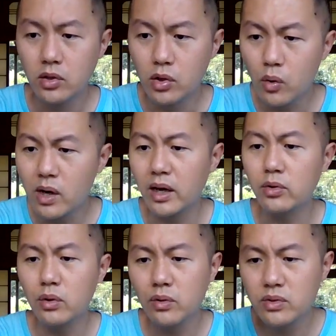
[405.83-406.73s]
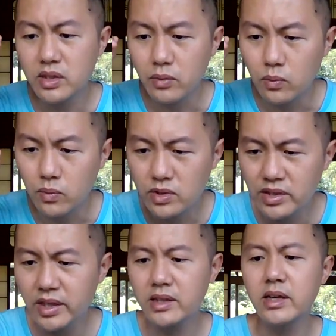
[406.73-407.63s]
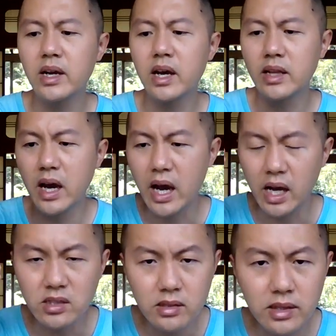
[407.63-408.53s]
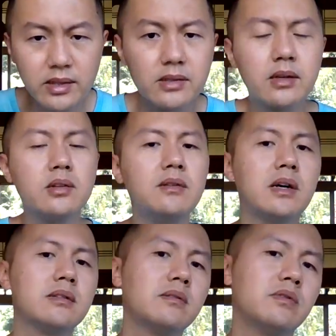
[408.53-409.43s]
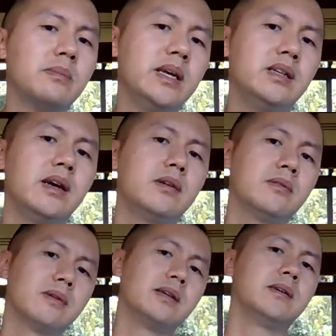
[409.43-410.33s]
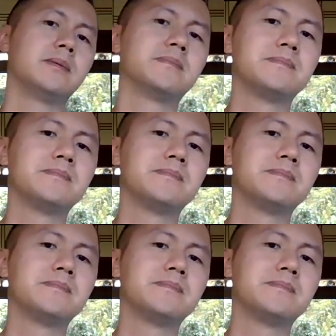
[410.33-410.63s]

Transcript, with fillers: 有很多东西，现在看来还是跟这个地方政府没钱有关系，